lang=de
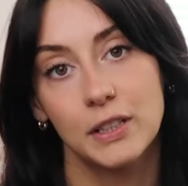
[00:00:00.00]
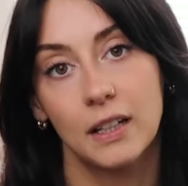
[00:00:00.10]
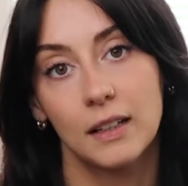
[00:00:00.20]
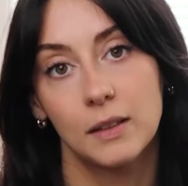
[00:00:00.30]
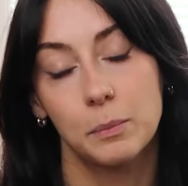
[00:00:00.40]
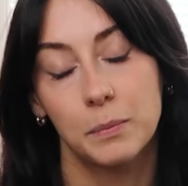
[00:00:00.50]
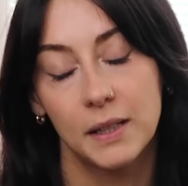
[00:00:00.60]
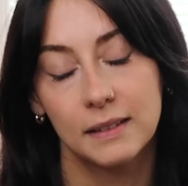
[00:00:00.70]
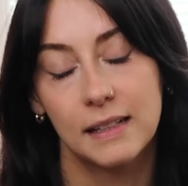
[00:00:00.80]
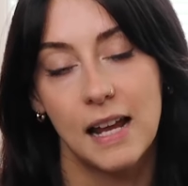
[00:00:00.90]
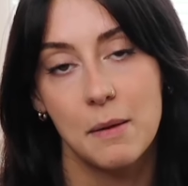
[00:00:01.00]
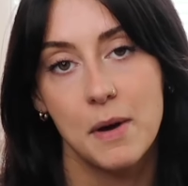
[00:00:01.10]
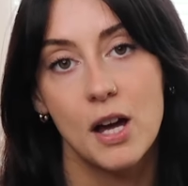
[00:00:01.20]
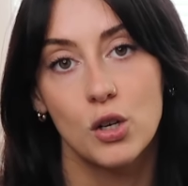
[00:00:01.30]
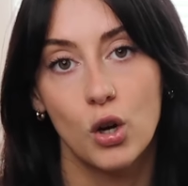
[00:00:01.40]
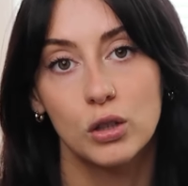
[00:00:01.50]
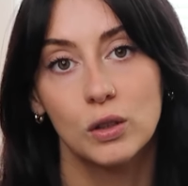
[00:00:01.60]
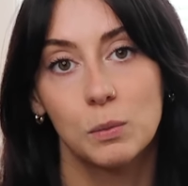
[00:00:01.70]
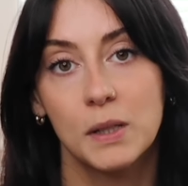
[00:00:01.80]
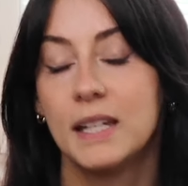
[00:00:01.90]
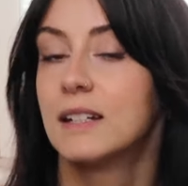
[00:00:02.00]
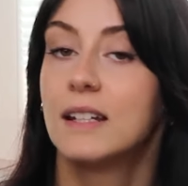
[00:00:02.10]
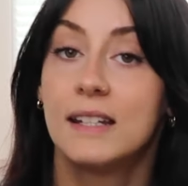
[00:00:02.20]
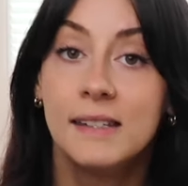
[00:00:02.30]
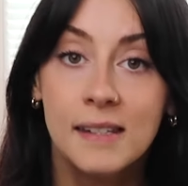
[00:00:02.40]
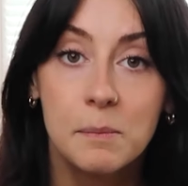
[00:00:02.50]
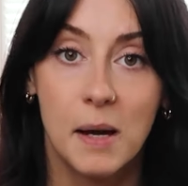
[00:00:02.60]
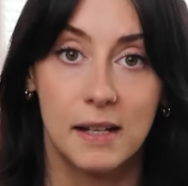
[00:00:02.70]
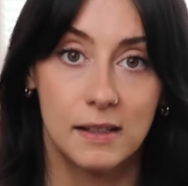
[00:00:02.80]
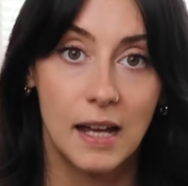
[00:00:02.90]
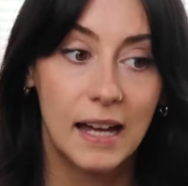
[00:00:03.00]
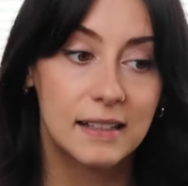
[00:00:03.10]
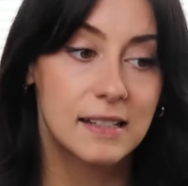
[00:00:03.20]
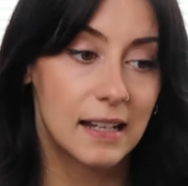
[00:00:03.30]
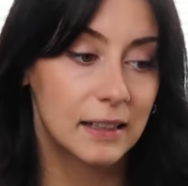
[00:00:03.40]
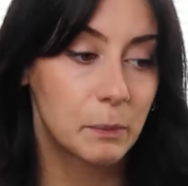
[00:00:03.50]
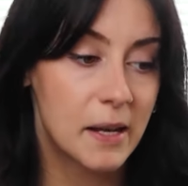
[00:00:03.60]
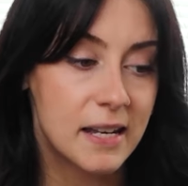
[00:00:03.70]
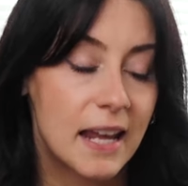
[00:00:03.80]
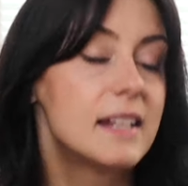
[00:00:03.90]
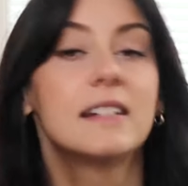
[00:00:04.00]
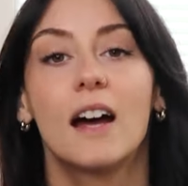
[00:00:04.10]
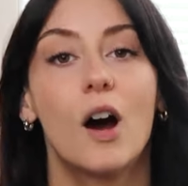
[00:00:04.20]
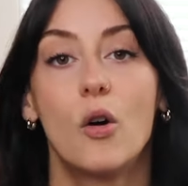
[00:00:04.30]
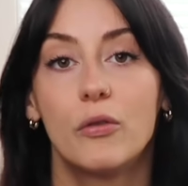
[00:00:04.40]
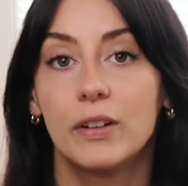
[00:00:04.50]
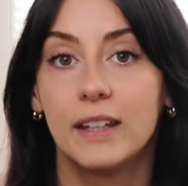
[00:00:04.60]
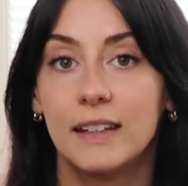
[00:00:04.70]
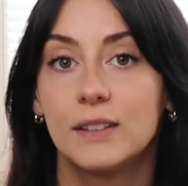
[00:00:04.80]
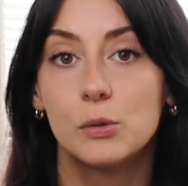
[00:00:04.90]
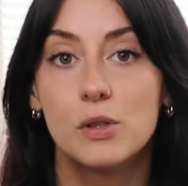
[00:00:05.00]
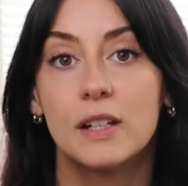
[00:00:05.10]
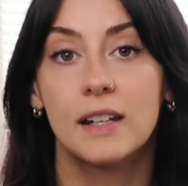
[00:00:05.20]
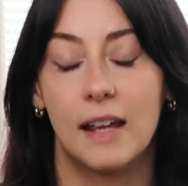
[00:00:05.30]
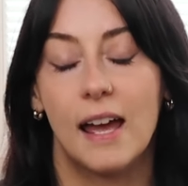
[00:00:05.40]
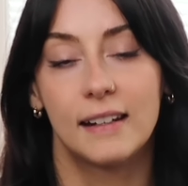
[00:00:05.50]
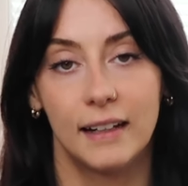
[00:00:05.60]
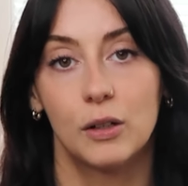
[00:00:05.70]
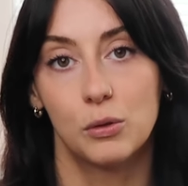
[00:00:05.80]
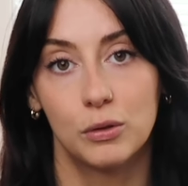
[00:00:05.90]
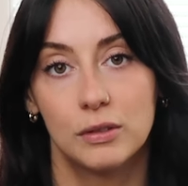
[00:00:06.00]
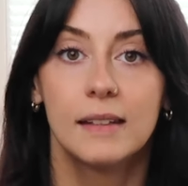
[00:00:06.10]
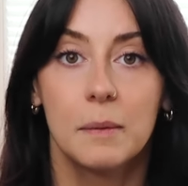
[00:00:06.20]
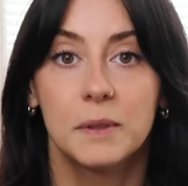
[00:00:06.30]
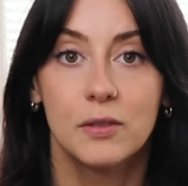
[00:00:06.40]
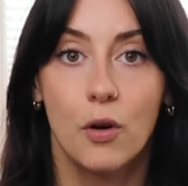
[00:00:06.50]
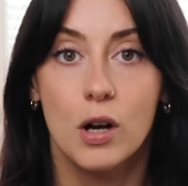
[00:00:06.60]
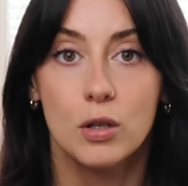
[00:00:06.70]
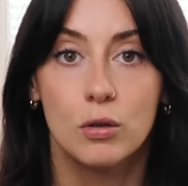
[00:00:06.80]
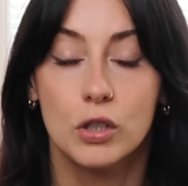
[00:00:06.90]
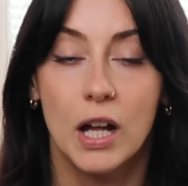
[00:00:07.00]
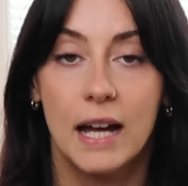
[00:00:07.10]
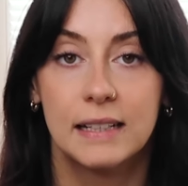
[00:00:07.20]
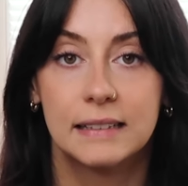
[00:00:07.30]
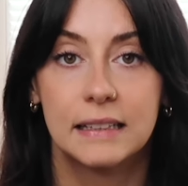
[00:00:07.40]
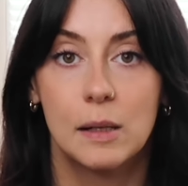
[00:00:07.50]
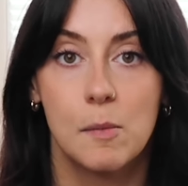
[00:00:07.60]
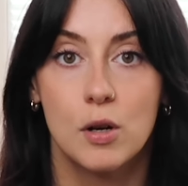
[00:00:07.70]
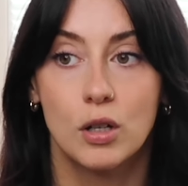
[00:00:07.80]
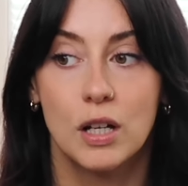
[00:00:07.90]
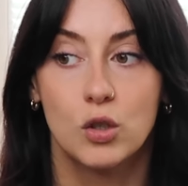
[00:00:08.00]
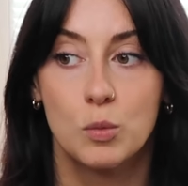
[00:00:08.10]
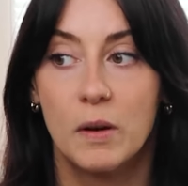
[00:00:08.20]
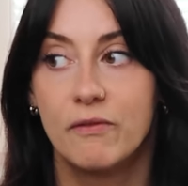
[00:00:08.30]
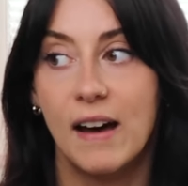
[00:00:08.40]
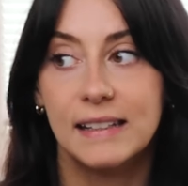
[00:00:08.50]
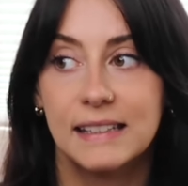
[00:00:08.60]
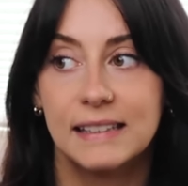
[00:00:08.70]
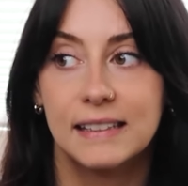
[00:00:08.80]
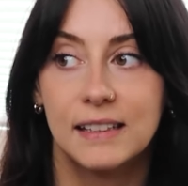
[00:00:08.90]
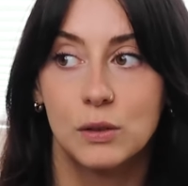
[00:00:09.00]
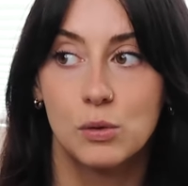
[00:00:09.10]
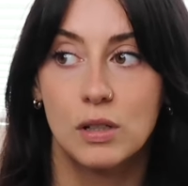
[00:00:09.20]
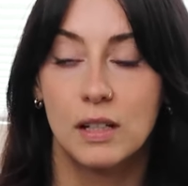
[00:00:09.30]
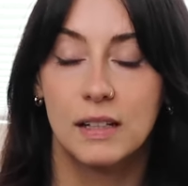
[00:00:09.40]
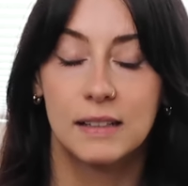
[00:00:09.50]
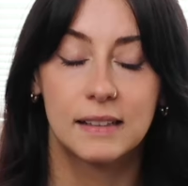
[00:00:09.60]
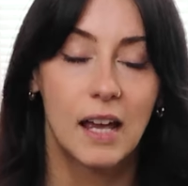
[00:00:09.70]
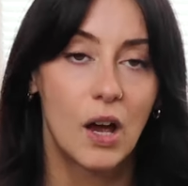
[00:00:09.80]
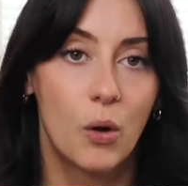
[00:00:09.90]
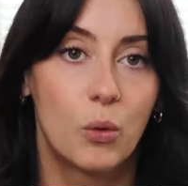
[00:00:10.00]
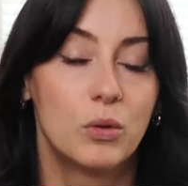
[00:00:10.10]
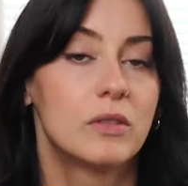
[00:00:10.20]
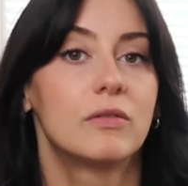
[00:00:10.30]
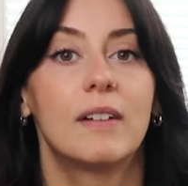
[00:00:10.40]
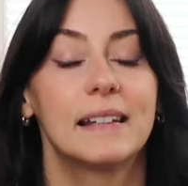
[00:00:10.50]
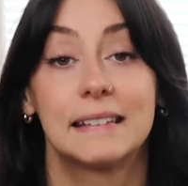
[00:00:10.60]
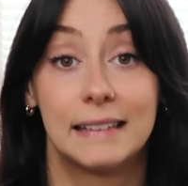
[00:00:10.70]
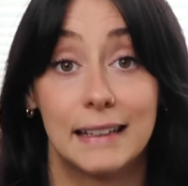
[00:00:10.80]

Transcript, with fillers: wichtiger Disclaimer noch zu Beginn. Niemand hat das Patent auf gesunde Ernährung. Selbst die Forschung streitet sich immer noch darüber, was jetzt gesund ist und was